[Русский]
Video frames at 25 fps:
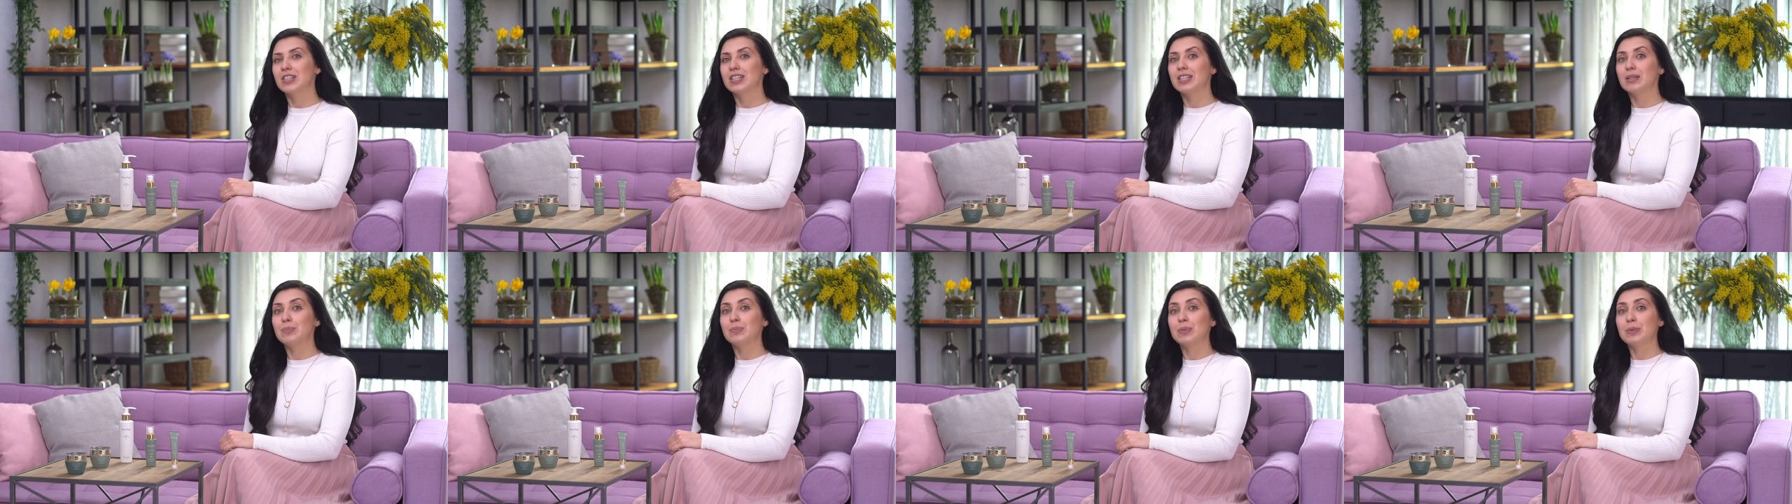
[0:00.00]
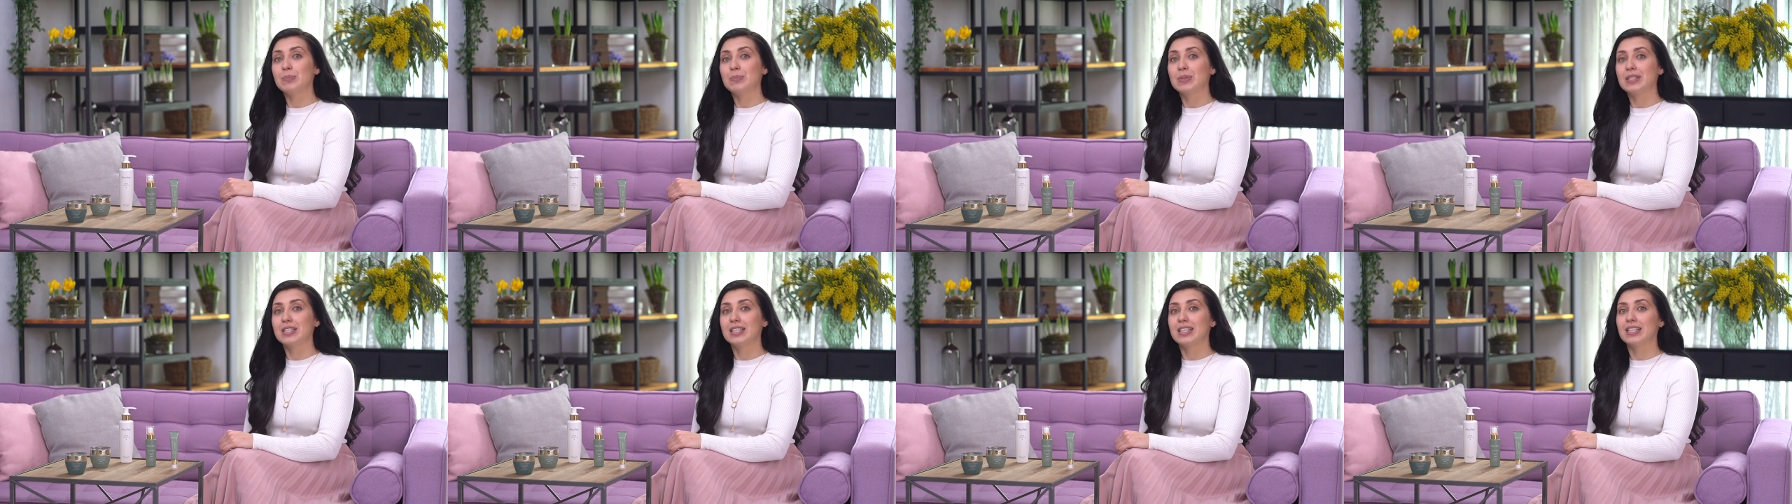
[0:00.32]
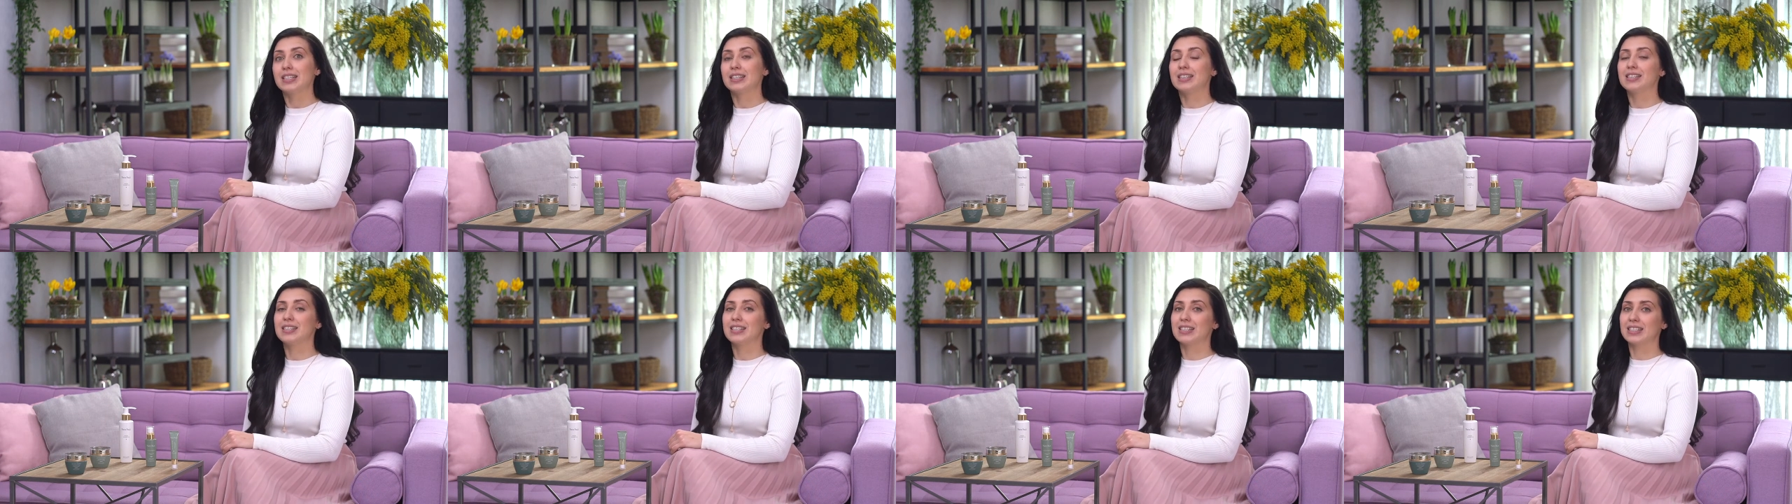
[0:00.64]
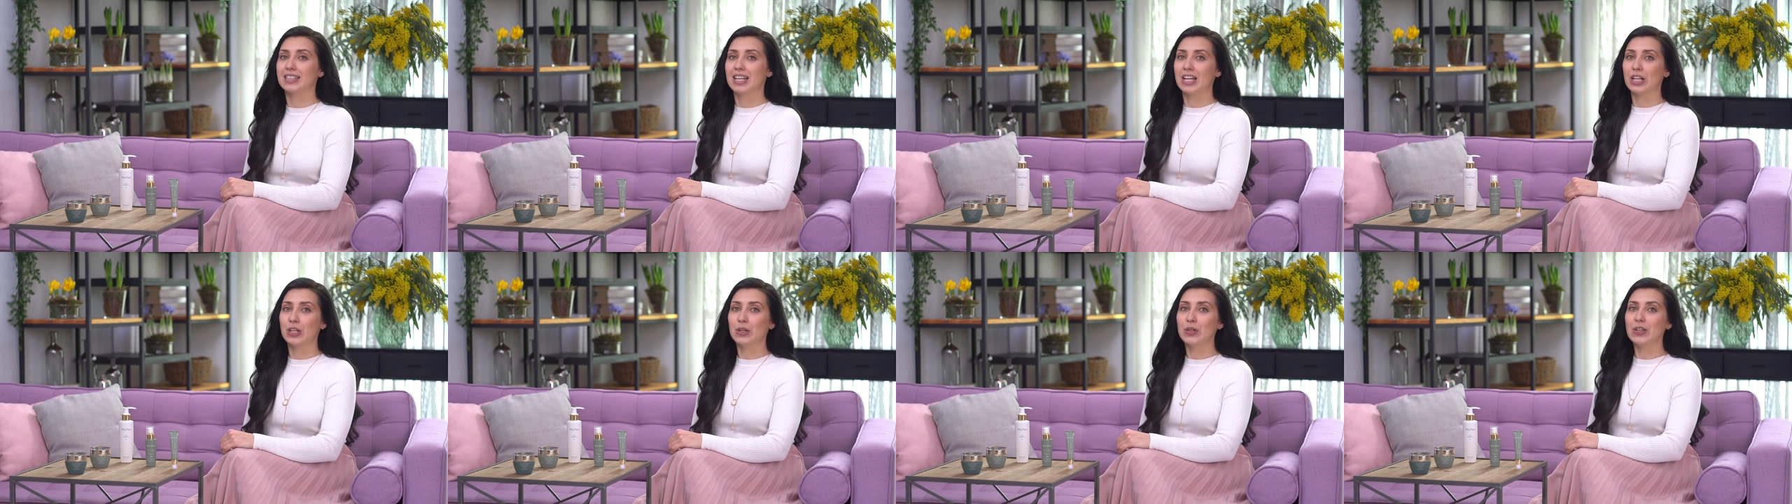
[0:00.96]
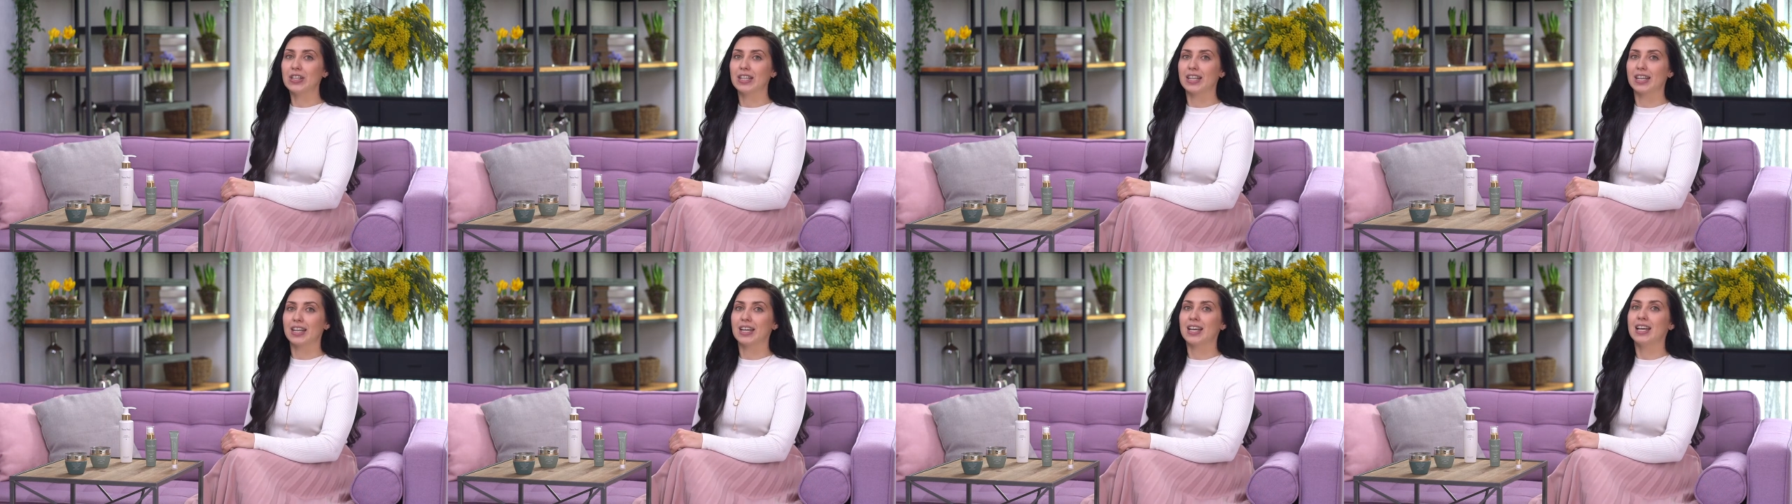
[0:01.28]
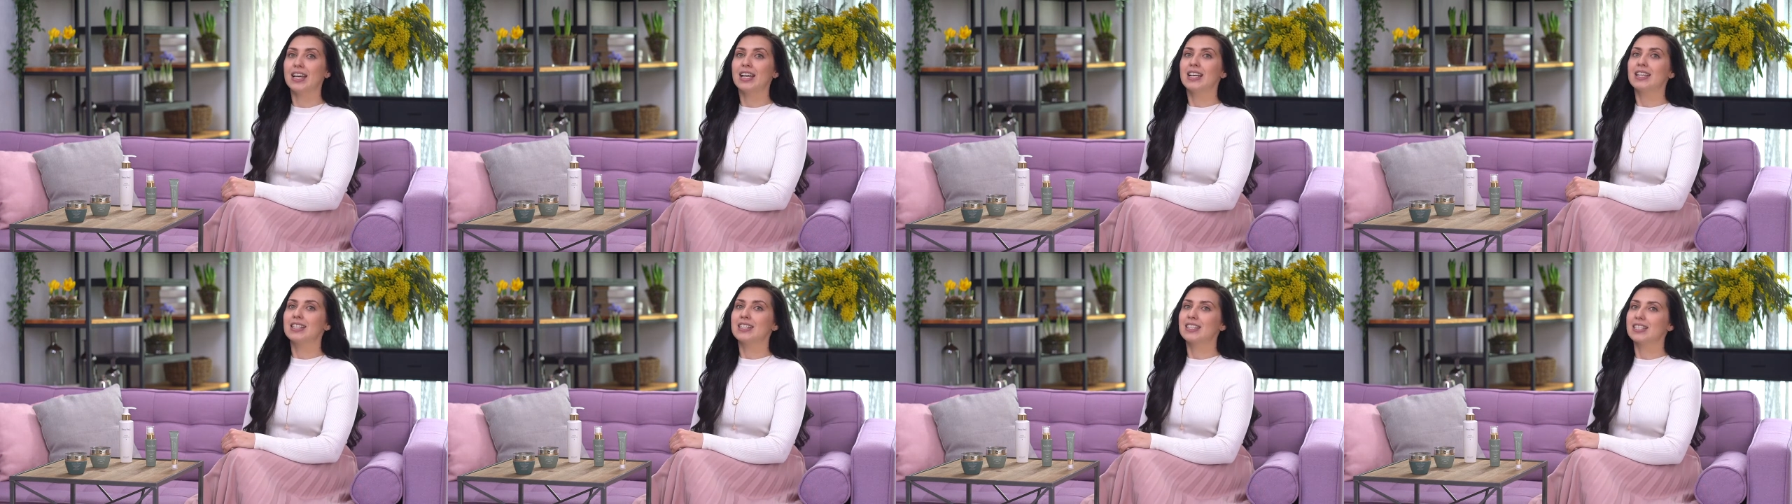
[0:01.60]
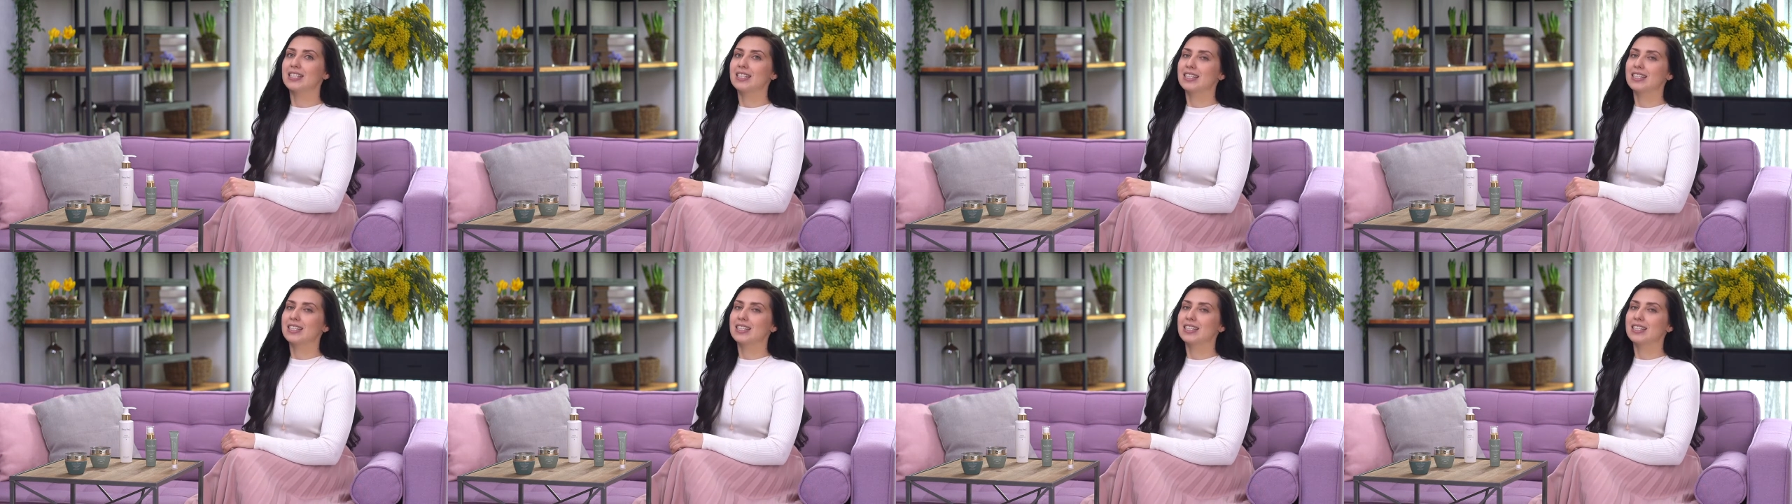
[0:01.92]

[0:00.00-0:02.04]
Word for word: трипептид технологии с